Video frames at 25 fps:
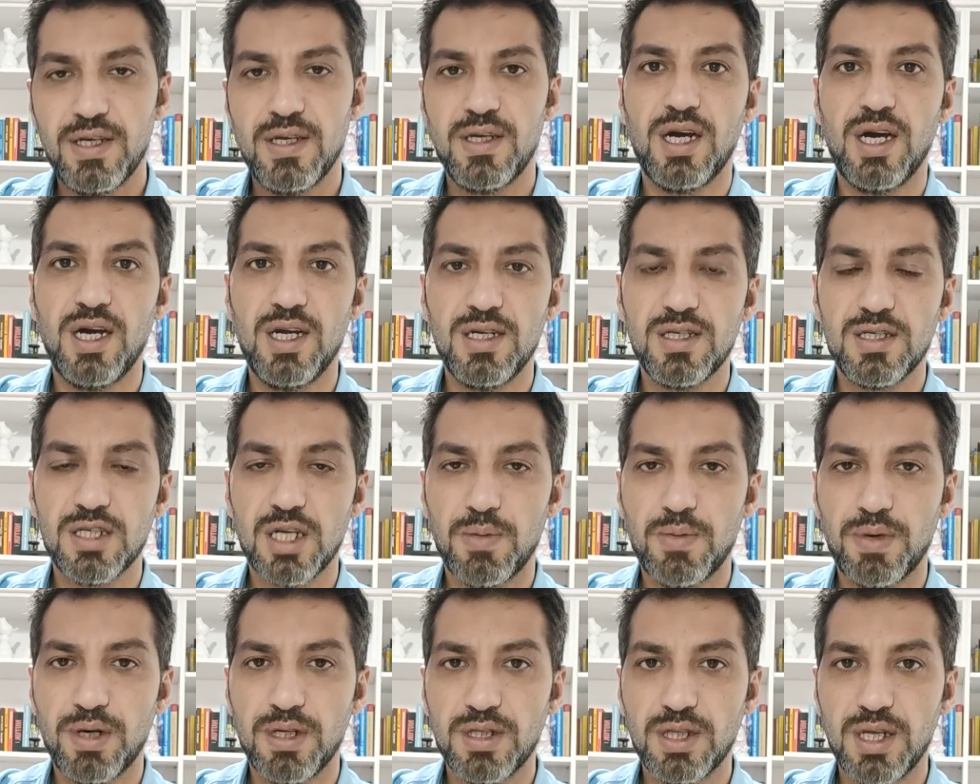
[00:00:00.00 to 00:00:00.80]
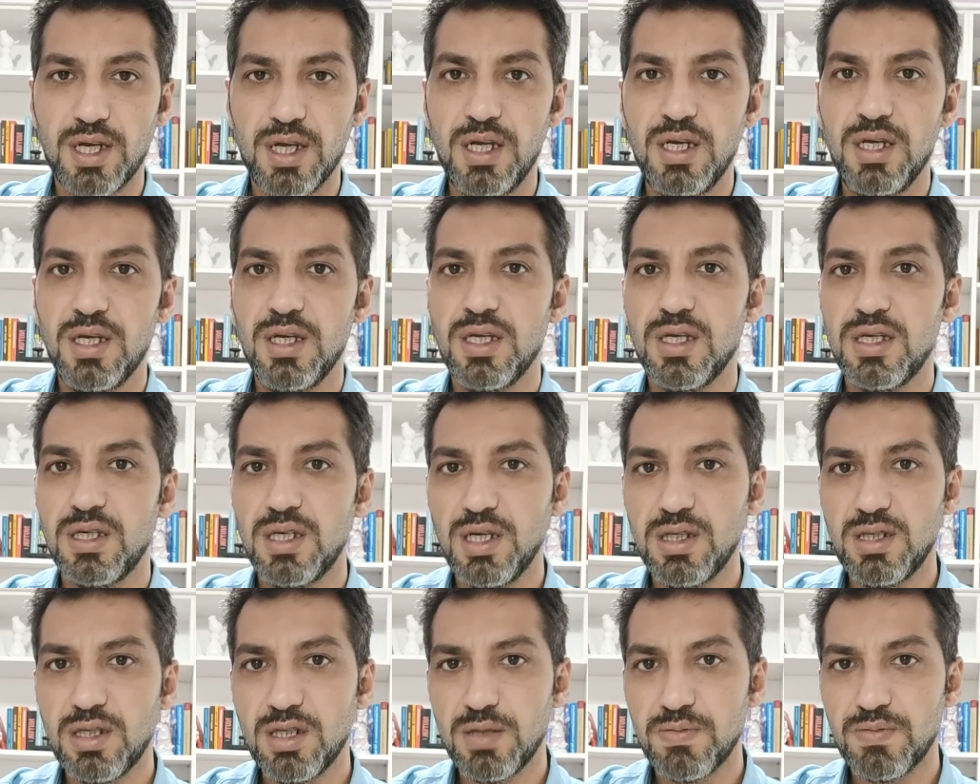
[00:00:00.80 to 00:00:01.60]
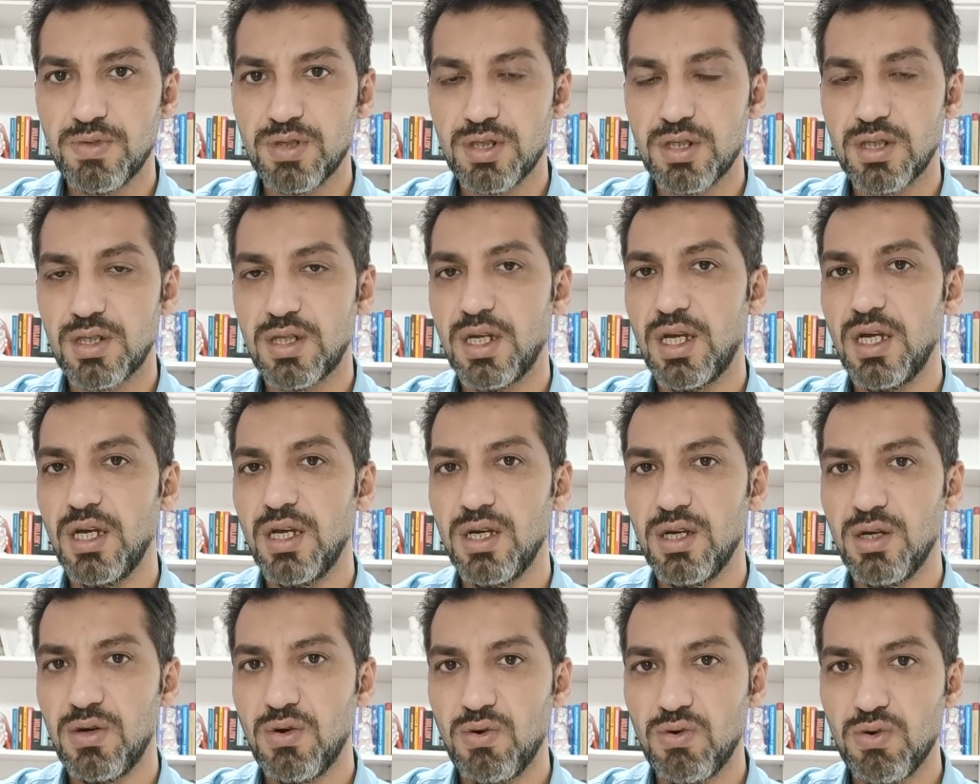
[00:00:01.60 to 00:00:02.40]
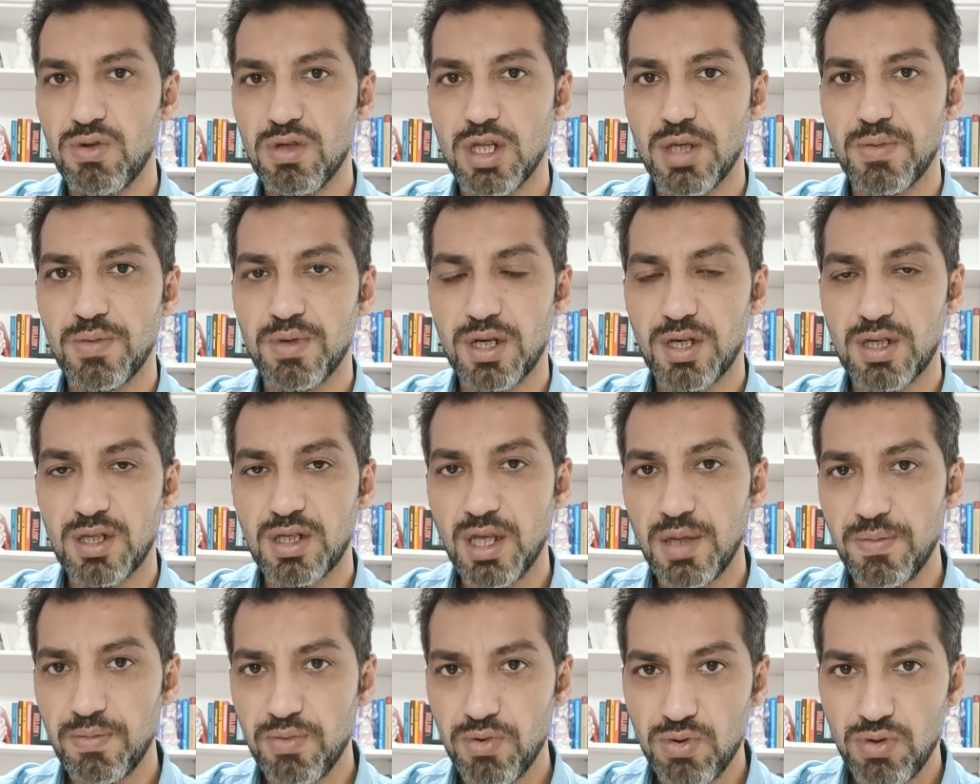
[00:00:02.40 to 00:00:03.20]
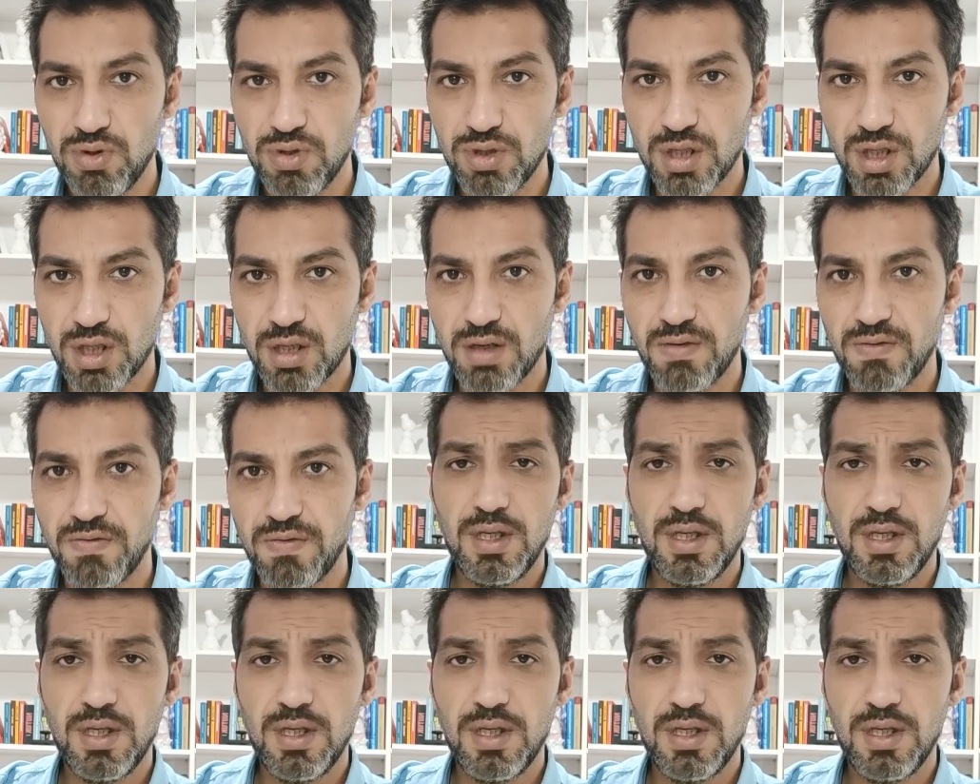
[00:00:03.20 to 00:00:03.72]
aynı zamanda yatırımcısı da onunla birlikte büyüyecek.